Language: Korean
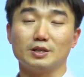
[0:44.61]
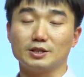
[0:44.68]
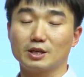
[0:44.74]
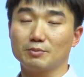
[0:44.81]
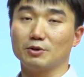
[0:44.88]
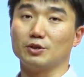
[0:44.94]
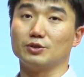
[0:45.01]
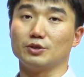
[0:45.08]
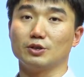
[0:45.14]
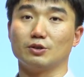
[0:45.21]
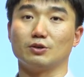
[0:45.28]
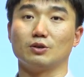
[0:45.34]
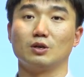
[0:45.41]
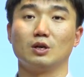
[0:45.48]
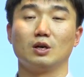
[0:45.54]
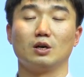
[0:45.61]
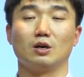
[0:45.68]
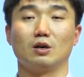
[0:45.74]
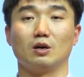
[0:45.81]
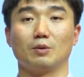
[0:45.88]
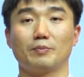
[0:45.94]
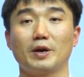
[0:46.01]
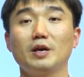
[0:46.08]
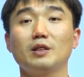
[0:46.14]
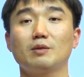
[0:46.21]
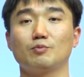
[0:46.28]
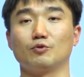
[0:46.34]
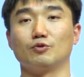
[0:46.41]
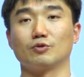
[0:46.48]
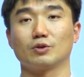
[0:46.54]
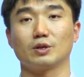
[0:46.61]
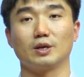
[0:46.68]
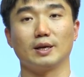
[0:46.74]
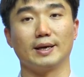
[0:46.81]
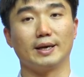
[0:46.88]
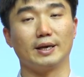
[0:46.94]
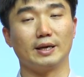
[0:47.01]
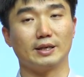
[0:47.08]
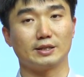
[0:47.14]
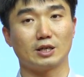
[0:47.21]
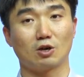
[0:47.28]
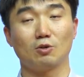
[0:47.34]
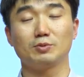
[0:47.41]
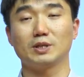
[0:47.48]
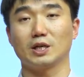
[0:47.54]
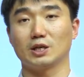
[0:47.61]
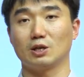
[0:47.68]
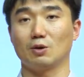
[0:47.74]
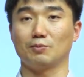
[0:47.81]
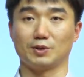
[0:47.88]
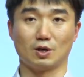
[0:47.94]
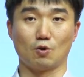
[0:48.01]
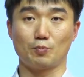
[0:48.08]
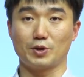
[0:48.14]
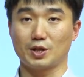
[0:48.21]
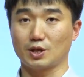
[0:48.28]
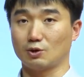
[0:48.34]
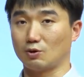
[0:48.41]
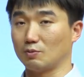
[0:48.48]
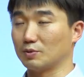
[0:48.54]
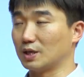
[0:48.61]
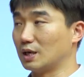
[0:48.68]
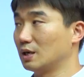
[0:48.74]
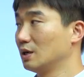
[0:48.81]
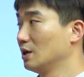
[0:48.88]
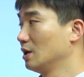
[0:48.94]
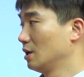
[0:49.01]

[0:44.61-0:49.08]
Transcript: 이 장면은요 페이스북의 작업장이라고 합니다. 오피스라고 합니다.